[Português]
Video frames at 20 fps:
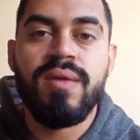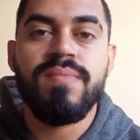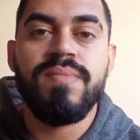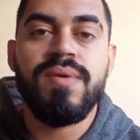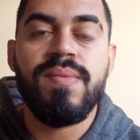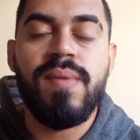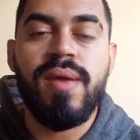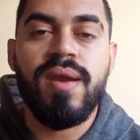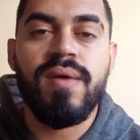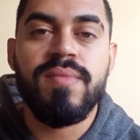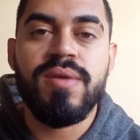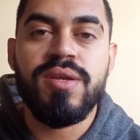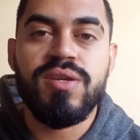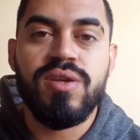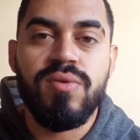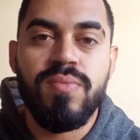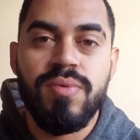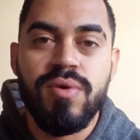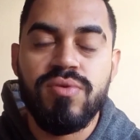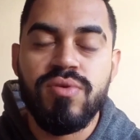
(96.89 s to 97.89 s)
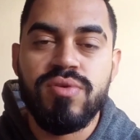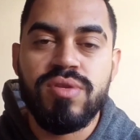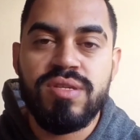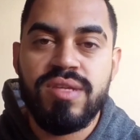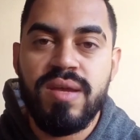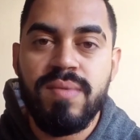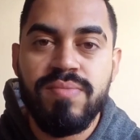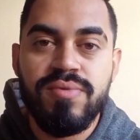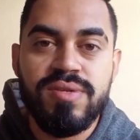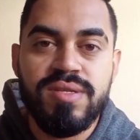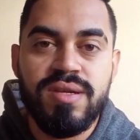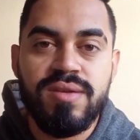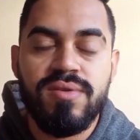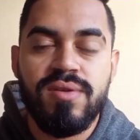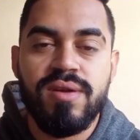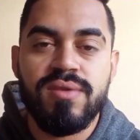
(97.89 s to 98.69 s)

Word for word: Primeiramente, é um produto 100%